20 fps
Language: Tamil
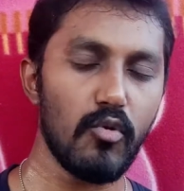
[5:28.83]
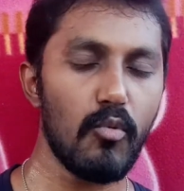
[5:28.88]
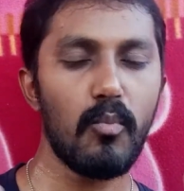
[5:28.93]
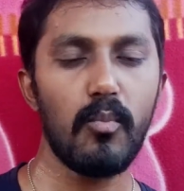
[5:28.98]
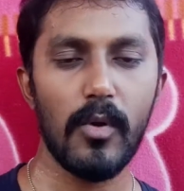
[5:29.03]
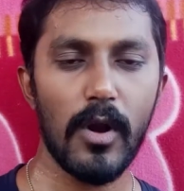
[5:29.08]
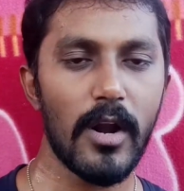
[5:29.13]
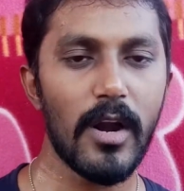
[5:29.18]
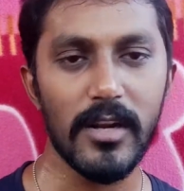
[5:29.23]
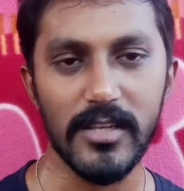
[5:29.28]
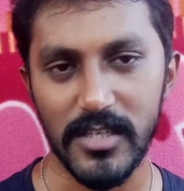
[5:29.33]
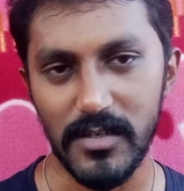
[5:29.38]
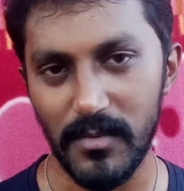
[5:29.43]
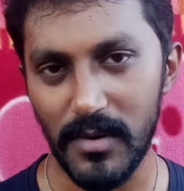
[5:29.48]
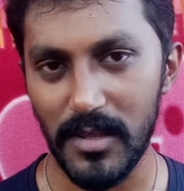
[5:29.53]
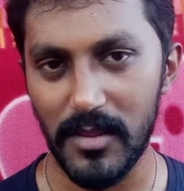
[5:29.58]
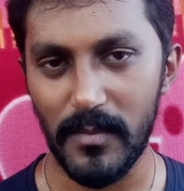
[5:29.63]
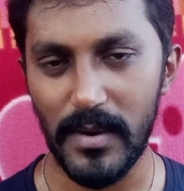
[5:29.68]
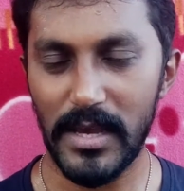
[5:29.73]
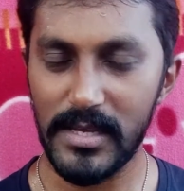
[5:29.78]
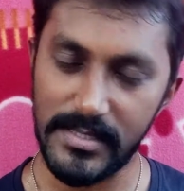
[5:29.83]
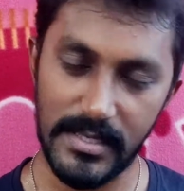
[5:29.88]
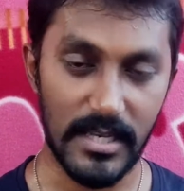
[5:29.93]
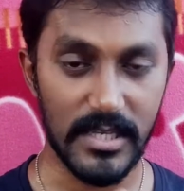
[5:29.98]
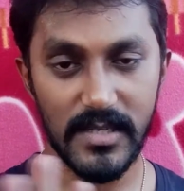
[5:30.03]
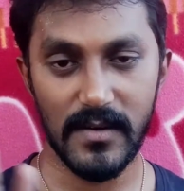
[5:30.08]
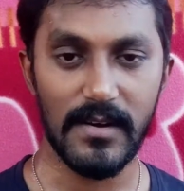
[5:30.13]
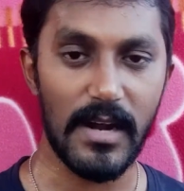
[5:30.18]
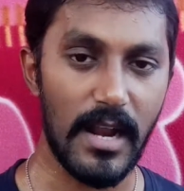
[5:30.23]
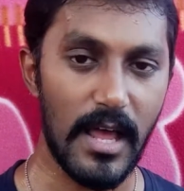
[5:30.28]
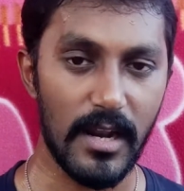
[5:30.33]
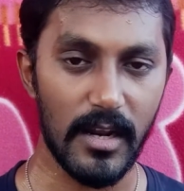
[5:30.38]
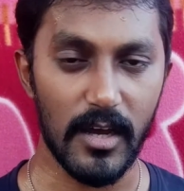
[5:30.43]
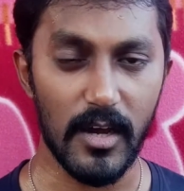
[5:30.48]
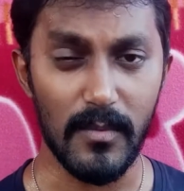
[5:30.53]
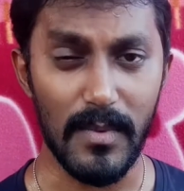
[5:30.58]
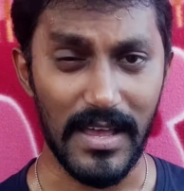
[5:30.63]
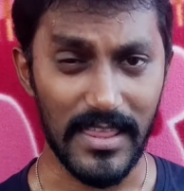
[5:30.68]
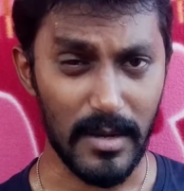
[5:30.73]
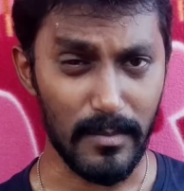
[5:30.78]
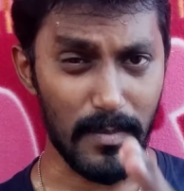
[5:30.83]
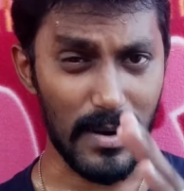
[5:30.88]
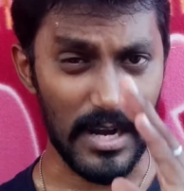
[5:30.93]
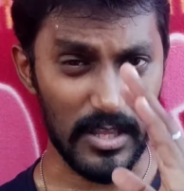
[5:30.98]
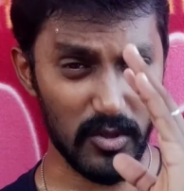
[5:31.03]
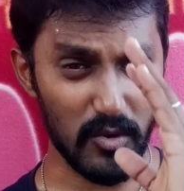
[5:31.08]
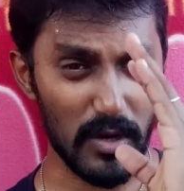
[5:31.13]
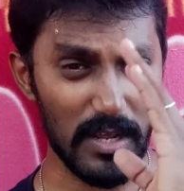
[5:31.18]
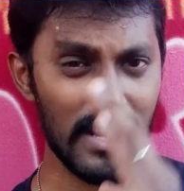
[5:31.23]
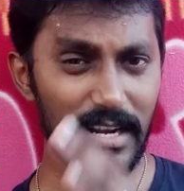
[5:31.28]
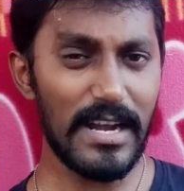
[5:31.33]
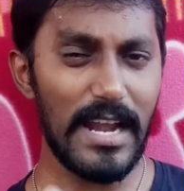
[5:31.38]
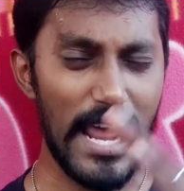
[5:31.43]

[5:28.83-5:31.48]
சூப்பராக நடிச்சிருப்பான் அந்த பையன் சீரியஸாக நல்லாயிருக்கும் அந்த படத்தோட